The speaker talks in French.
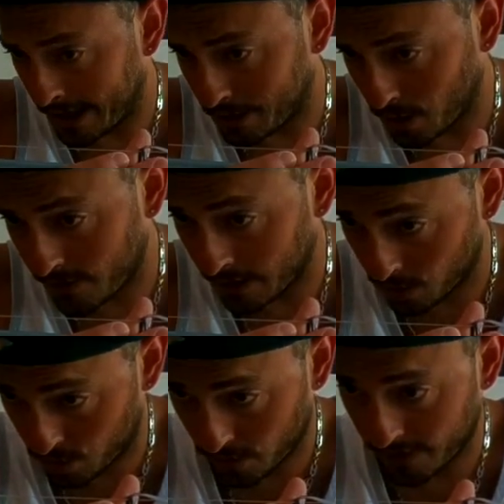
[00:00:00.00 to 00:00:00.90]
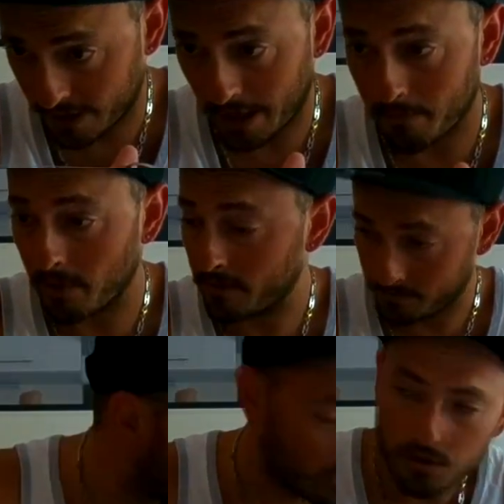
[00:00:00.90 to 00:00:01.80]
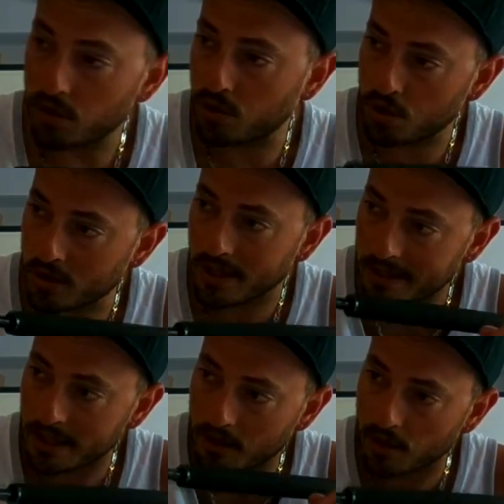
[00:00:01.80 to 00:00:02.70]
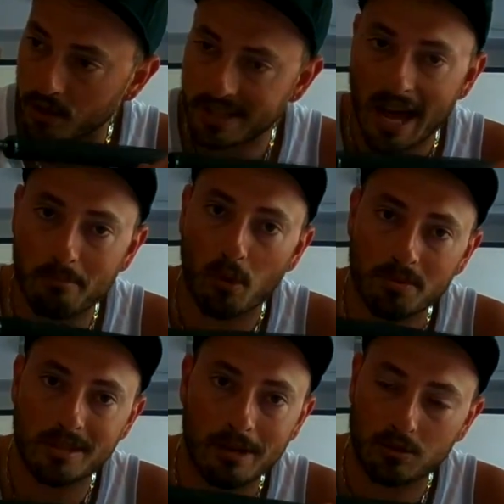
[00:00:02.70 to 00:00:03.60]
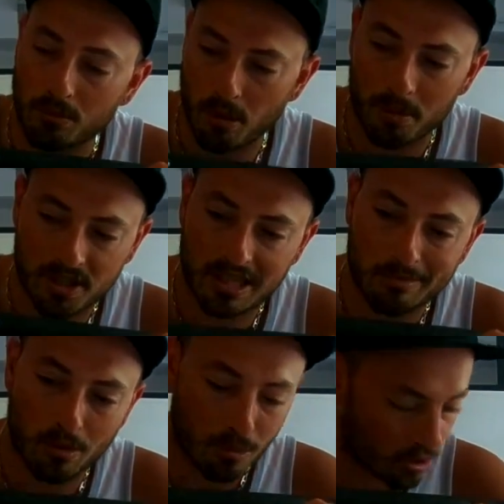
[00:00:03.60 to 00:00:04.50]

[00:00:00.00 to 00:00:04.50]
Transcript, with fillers: 80 220 grammes. Ce truc je sais, c'est que c'est un bon petit bâton pour pêcher des bons